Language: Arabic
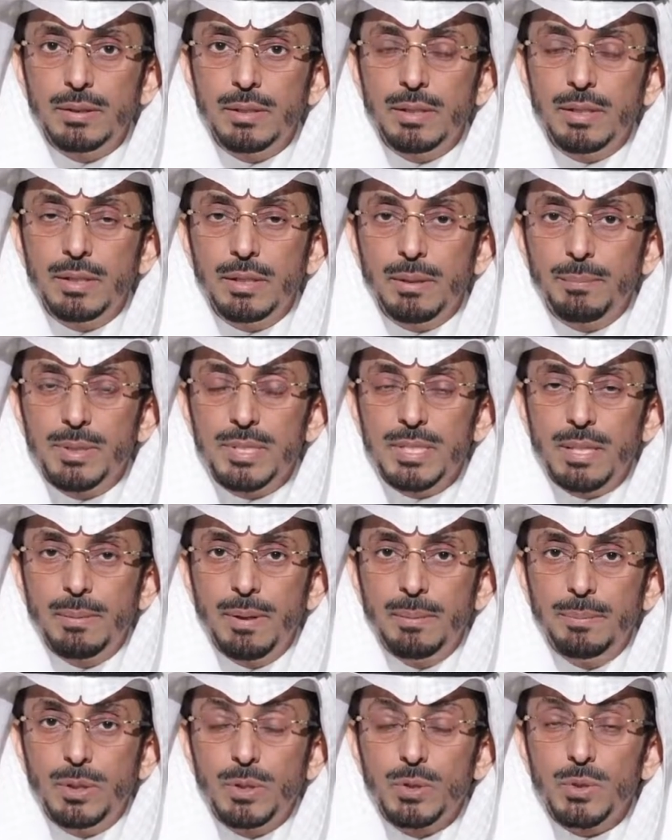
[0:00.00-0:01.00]
هي
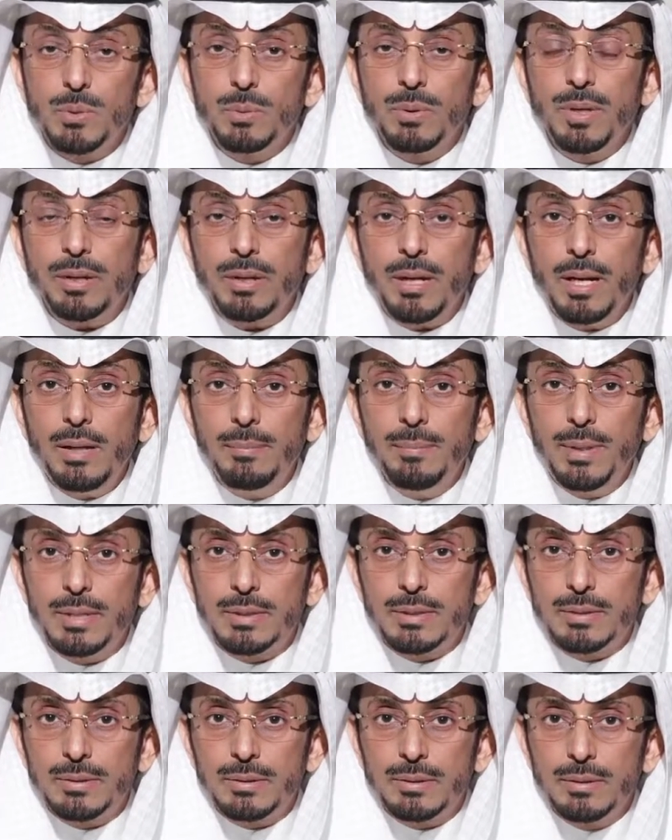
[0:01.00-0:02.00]
بسبب نزول
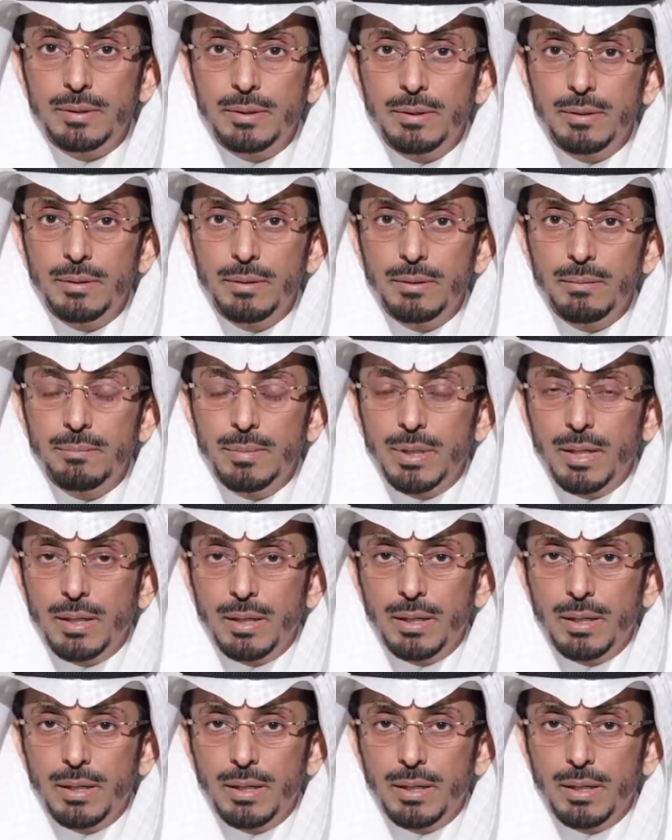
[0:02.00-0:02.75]
الرحمات من